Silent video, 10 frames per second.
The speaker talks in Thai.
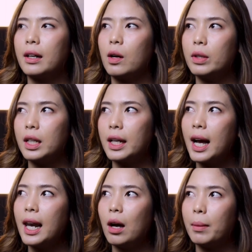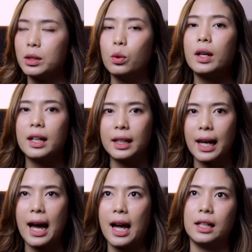คราวนี้ถ้าเรามาช่วงกลา
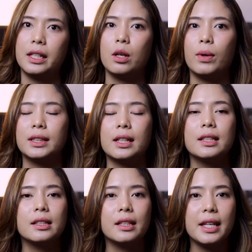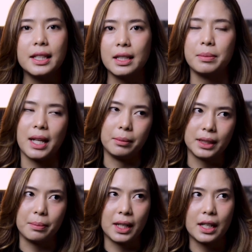งๆทิ้งไว้สักยี่สิบถึงสาม
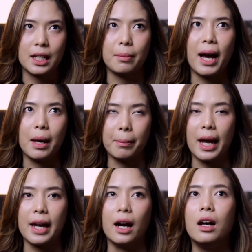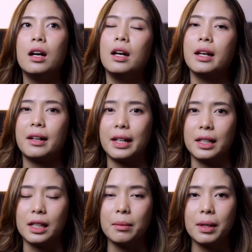สิบ นาทีผ่านไปอ่ะก
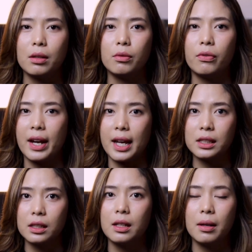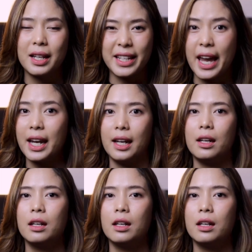ลิ่นที่มันเฟรชเย็น